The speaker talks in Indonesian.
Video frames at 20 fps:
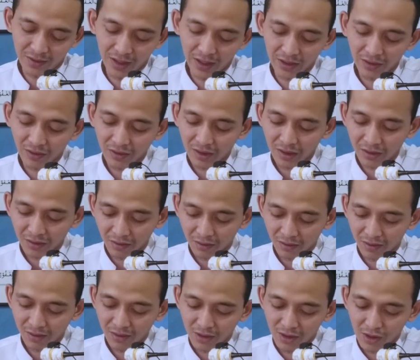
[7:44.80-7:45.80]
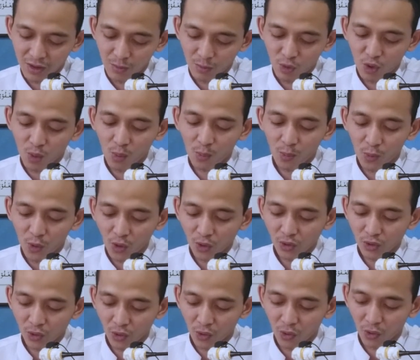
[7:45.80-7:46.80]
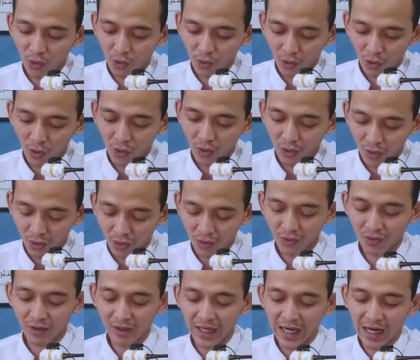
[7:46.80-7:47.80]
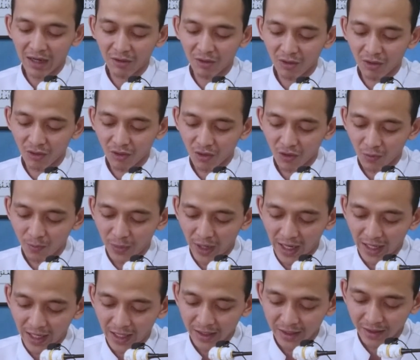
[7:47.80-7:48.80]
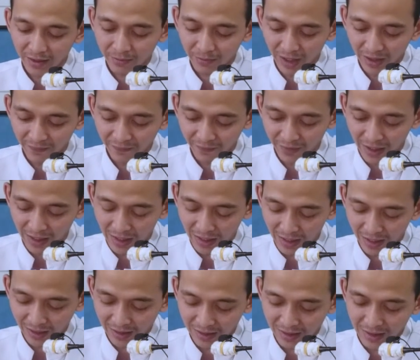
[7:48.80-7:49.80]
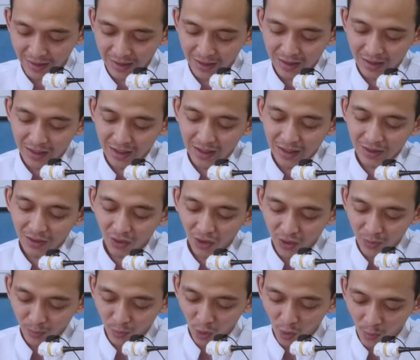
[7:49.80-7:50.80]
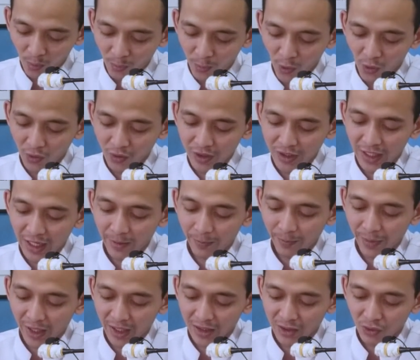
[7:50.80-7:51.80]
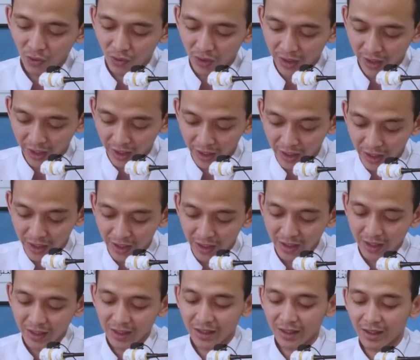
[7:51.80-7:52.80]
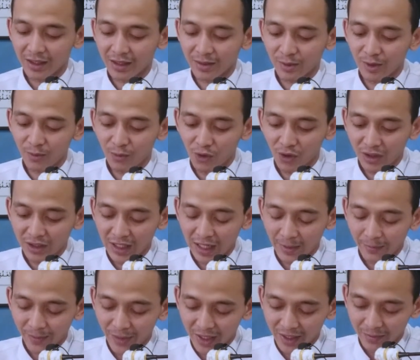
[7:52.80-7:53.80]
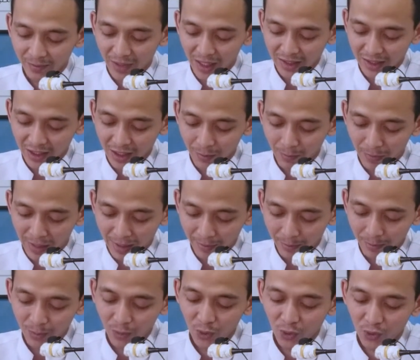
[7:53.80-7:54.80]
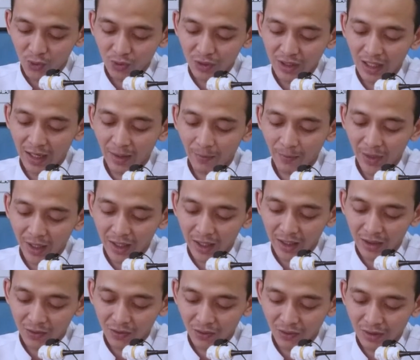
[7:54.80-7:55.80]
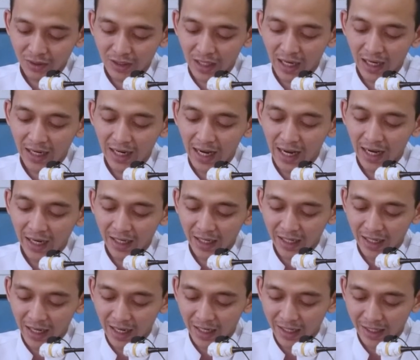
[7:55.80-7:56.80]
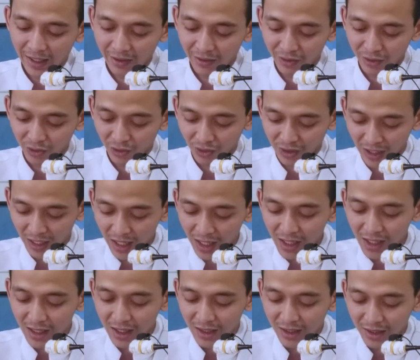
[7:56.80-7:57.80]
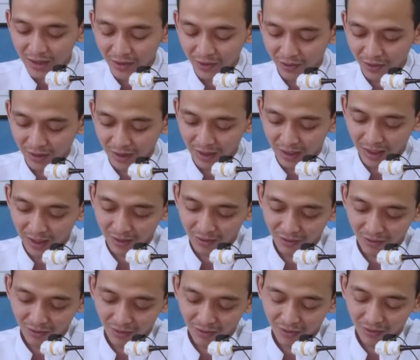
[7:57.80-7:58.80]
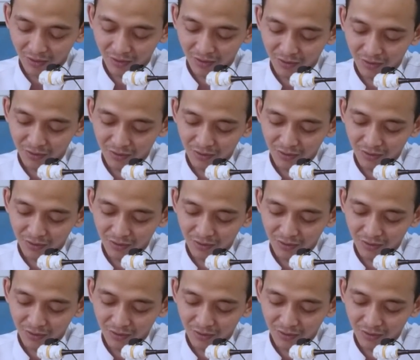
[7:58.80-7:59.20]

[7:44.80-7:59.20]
wis ngoten tok mumpung durung loro lakonono barang sing manfaat terus mumpung sampean suge, ya, mumpung sampean masih mampu sampean iku ndang ake-ake ya sota sotako